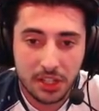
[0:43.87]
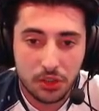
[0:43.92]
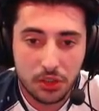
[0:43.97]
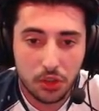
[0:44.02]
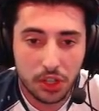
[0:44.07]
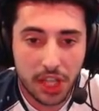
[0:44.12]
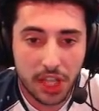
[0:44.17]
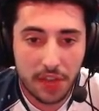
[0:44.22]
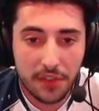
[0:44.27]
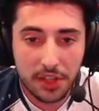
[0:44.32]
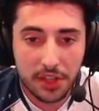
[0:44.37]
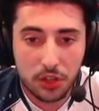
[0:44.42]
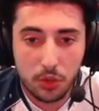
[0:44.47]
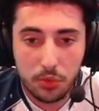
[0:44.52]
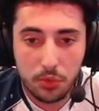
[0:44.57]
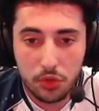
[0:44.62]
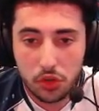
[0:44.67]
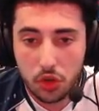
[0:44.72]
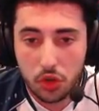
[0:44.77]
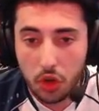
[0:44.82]
Donc avec le
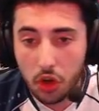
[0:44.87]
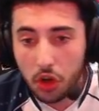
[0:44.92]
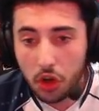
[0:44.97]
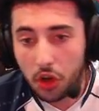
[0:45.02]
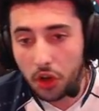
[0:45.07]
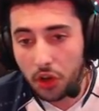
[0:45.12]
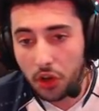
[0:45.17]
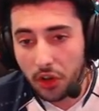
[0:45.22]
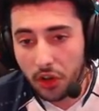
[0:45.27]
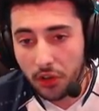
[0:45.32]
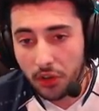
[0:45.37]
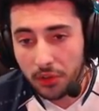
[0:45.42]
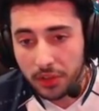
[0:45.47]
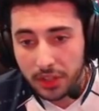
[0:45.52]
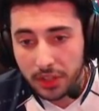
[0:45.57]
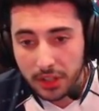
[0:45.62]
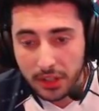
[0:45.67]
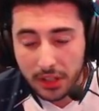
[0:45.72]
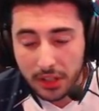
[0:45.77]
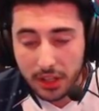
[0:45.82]
bûcheron,
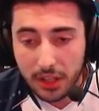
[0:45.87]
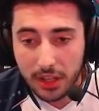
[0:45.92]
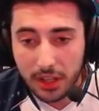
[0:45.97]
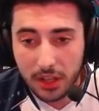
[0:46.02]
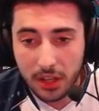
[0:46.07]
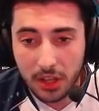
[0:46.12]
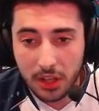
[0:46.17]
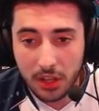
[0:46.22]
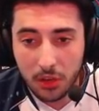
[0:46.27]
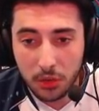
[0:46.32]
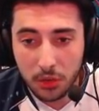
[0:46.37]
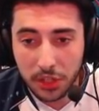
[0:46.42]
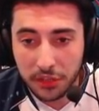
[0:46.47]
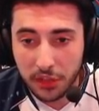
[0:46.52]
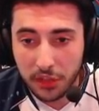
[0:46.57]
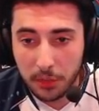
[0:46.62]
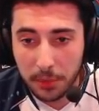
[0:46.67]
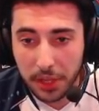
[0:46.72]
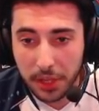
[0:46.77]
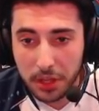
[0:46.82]
on
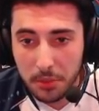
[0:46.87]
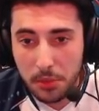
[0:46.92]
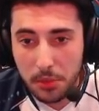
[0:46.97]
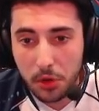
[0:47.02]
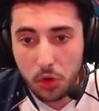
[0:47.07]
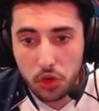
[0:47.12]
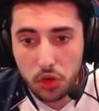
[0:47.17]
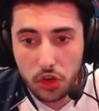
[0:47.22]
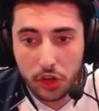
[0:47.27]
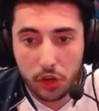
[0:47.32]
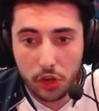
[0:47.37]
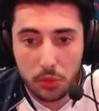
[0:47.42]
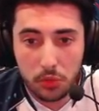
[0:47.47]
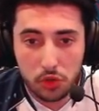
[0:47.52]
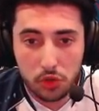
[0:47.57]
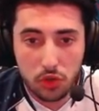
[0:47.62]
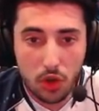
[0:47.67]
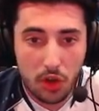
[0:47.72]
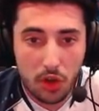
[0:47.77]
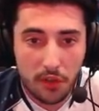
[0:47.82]
défend par exemple un cochon avec un bûcheron,